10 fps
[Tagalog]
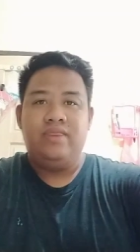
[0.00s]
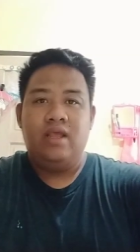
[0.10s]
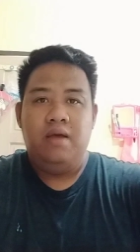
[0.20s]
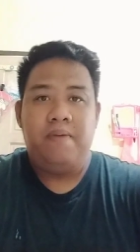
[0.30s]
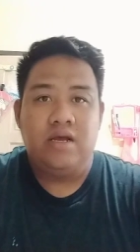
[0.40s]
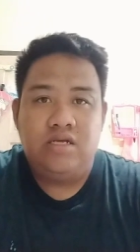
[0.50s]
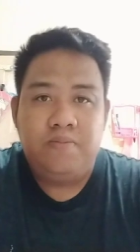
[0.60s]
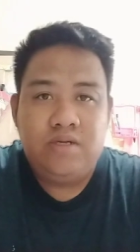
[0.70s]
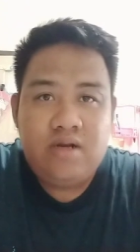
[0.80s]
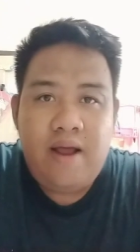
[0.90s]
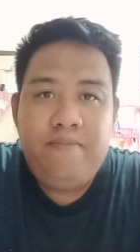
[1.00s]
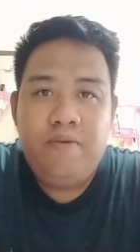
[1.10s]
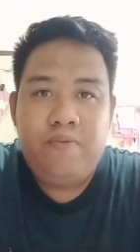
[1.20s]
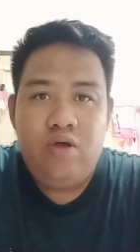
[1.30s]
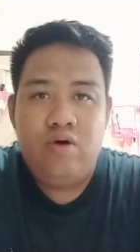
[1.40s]
Pakisubscribe niyo
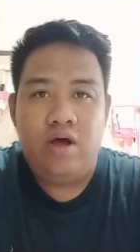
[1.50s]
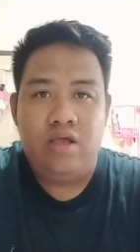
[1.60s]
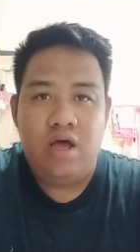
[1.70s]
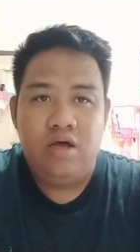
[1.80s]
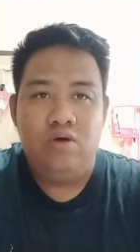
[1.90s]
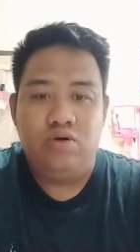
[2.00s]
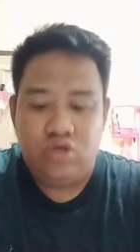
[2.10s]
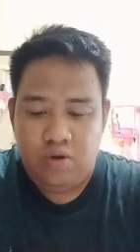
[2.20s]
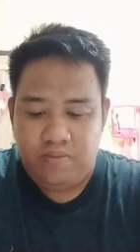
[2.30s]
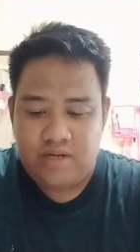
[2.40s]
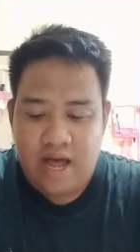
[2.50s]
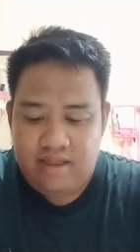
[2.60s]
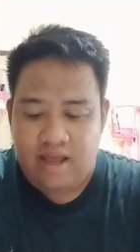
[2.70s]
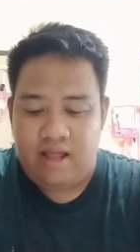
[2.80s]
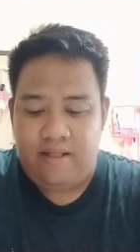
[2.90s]
po yung kanyang YouTube
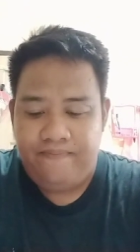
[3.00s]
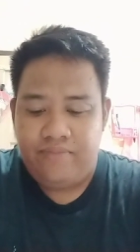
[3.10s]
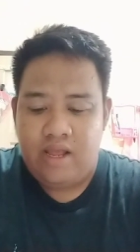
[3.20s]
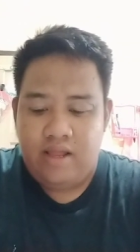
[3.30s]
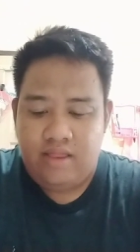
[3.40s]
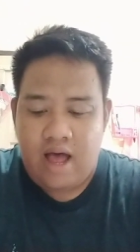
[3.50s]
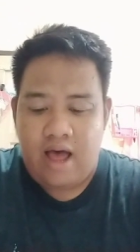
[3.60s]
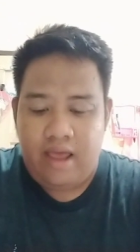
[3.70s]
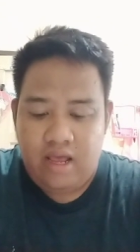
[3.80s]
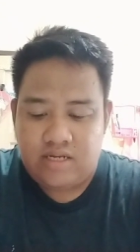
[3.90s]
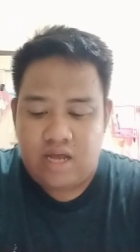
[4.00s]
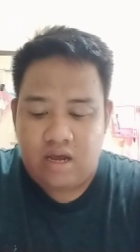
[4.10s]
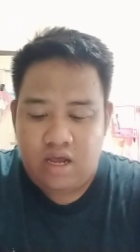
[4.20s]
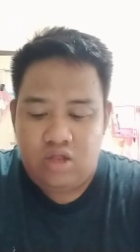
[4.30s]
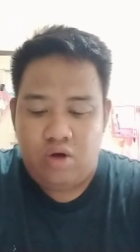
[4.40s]
channel na Ace
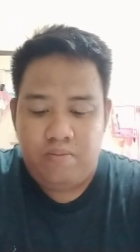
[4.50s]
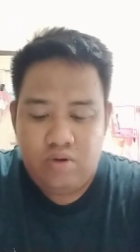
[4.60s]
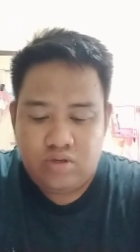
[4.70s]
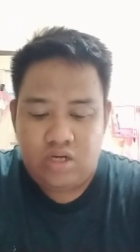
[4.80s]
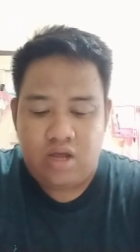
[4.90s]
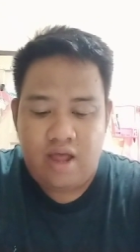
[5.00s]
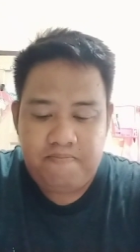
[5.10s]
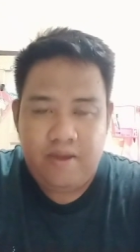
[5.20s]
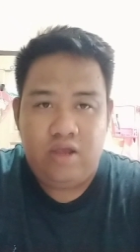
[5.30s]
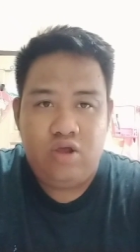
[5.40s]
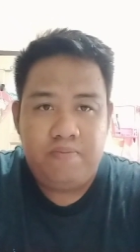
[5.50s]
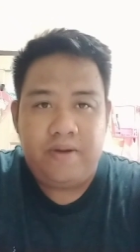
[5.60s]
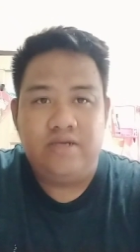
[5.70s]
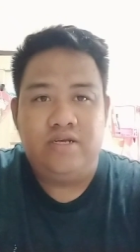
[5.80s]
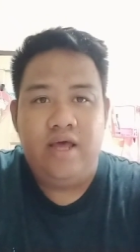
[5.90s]
Aquino Music and Pigeon
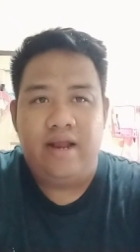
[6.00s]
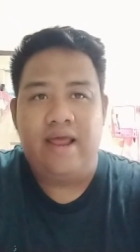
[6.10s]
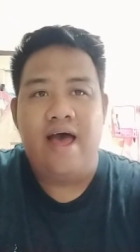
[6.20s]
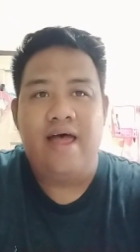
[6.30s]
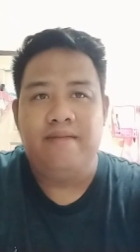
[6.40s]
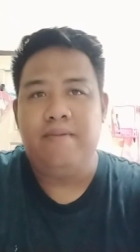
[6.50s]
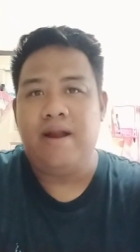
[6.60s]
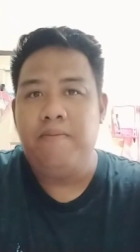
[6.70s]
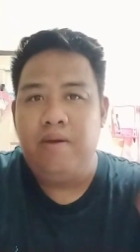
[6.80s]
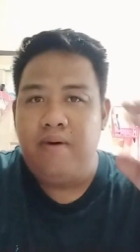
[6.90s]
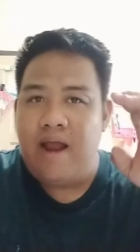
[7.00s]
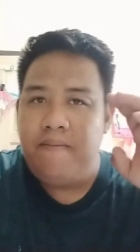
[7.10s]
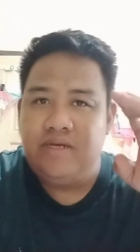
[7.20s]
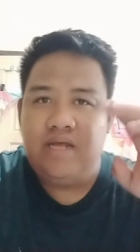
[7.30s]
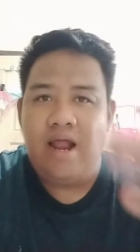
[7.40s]
Panshir. Yan, maraming
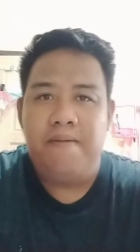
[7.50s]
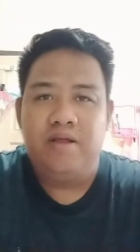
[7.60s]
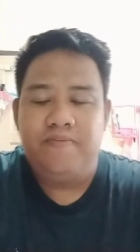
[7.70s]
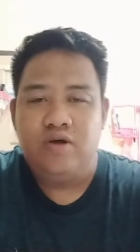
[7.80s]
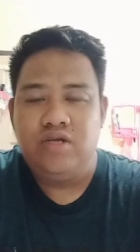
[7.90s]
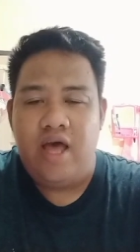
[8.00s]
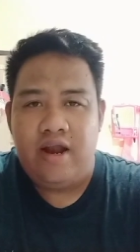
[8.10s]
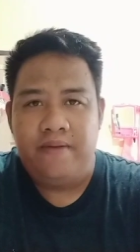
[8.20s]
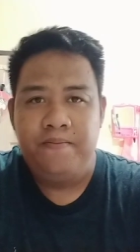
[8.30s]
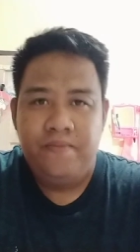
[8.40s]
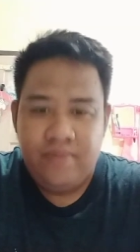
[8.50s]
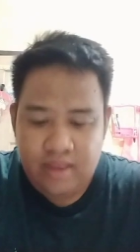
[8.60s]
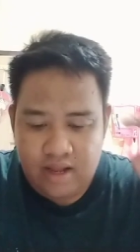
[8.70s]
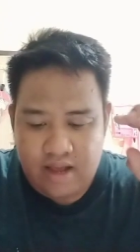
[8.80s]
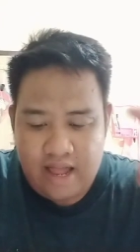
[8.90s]
maraming salamat po sir.
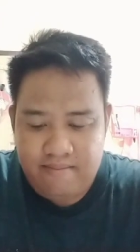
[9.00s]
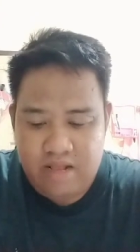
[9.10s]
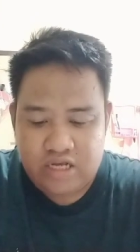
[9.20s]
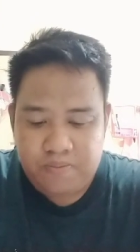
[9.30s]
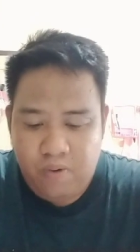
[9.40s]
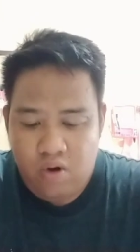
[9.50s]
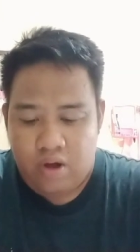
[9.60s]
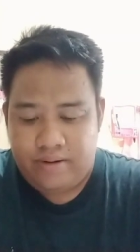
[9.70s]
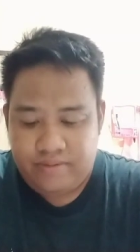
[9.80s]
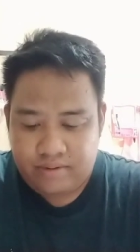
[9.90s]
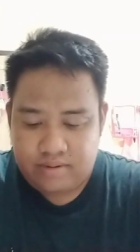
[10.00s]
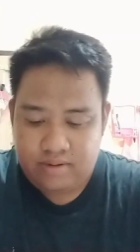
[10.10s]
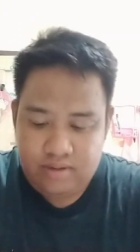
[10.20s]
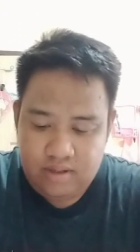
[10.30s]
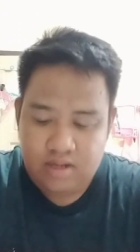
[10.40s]
God bless po.
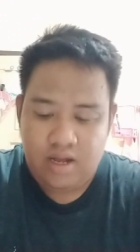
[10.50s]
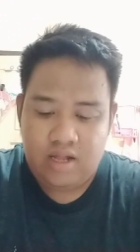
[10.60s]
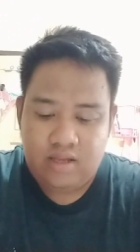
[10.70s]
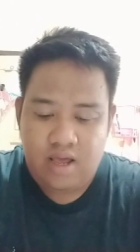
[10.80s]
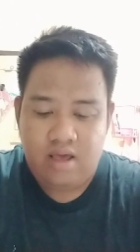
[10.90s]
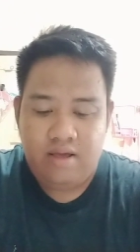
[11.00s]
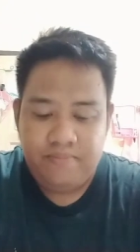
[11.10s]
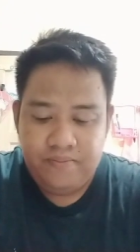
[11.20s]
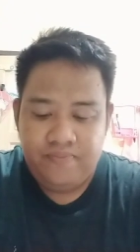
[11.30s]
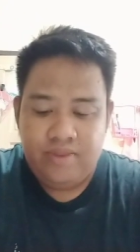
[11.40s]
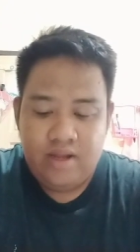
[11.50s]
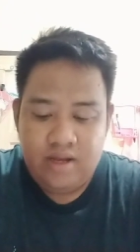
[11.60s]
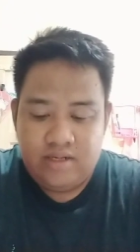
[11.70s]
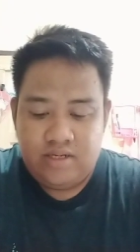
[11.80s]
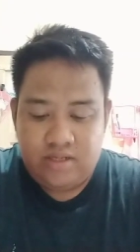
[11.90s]
At kay
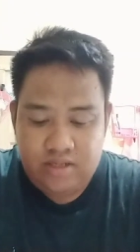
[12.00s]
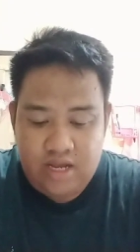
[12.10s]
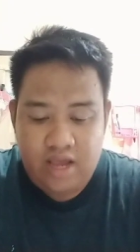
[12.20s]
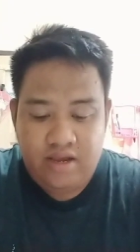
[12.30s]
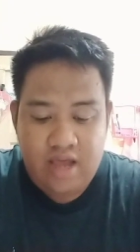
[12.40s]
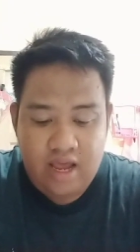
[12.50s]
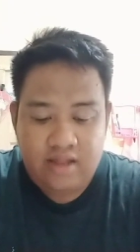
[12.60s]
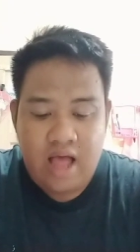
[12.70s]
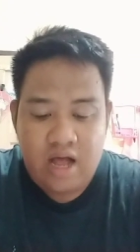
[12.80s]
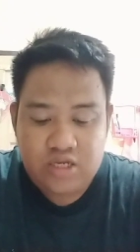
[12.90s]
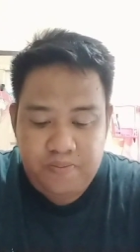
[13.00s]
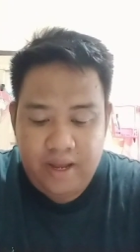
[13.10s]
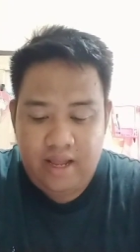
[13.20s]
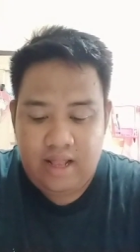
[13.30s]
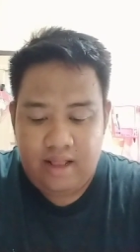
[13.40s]
JJ
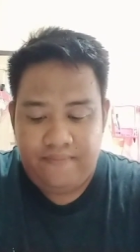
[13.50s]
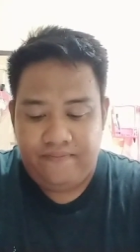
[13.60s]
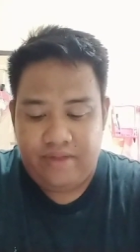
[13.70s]
Knoxville.